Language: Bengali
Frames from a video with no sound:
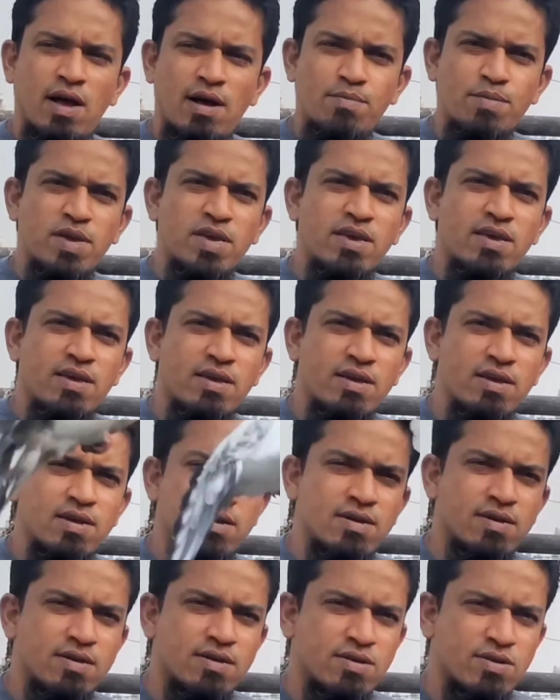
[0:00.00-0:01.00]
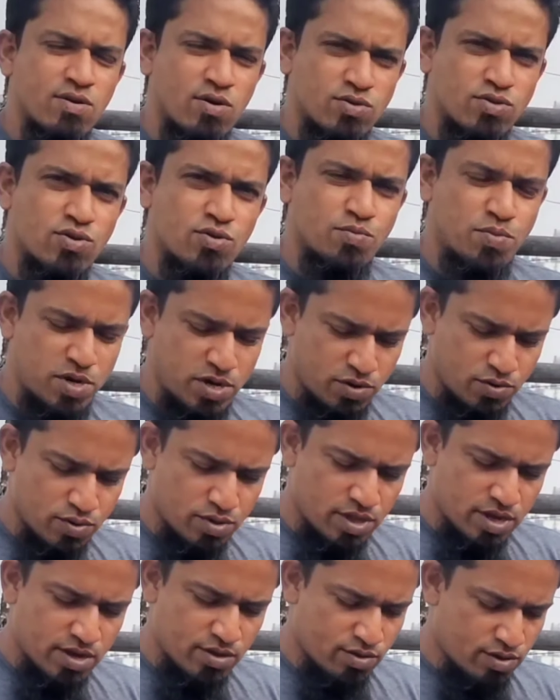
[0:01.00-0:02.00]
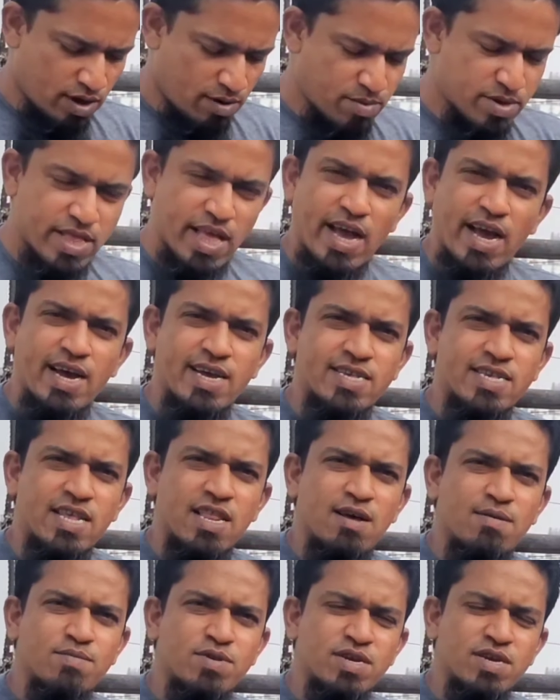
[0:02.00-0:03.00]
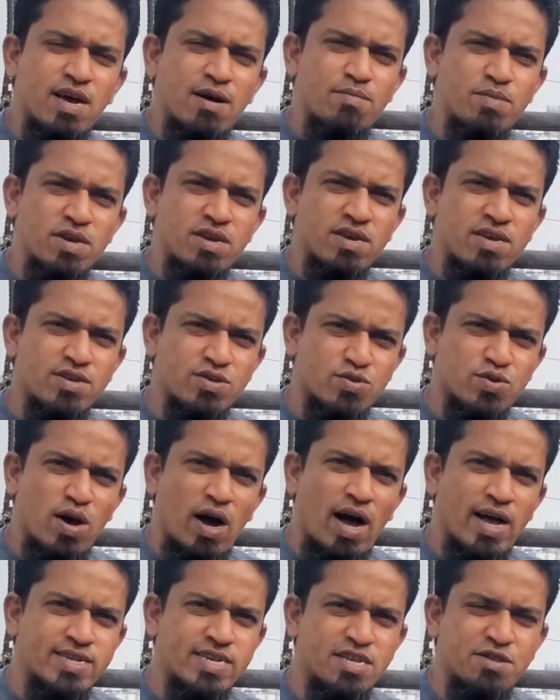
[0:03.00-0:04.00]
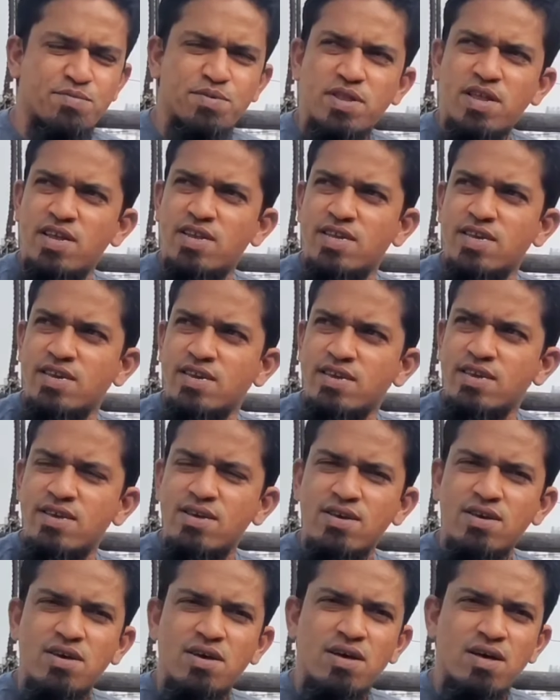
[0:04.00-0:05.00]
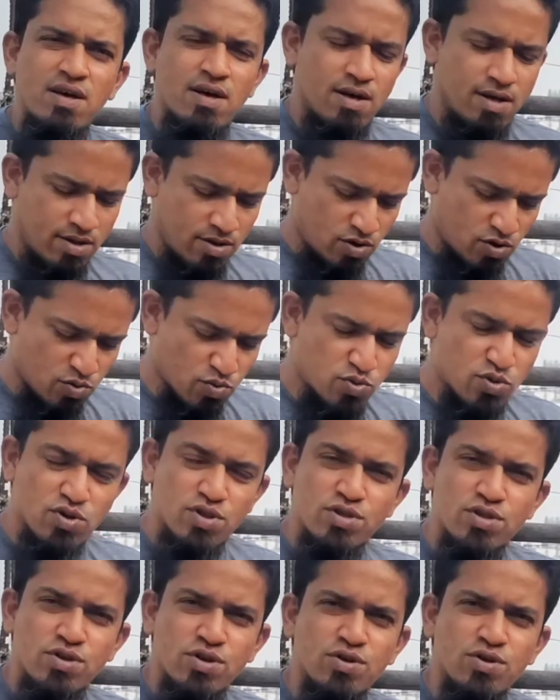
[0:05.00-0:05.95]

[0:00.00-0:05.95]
আমি কত ভিডিওতে কিন্তু আমি দেখাইছিলাম যে আমি কিছু হাজির বিরিয়ানি কবুতরের